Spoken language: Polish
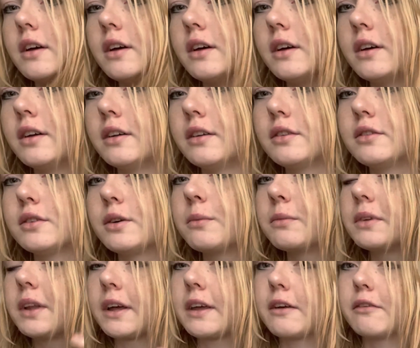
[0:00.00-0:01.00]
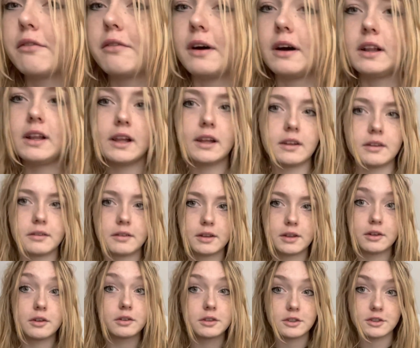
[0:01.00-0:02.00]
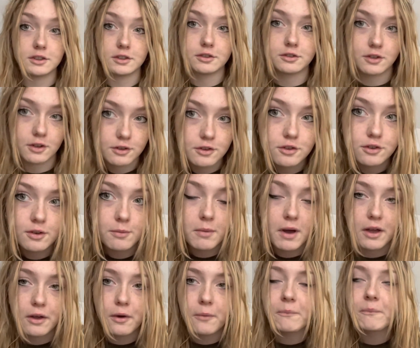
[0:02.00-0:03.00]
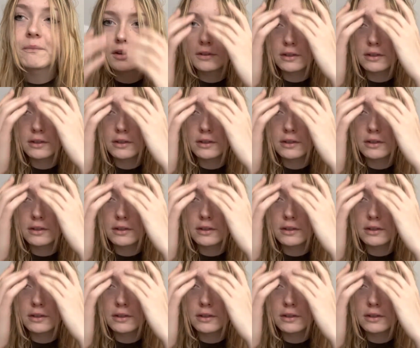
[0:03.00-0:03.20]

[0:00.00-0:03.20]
e, są takie fale i one się jeszcze trzymają,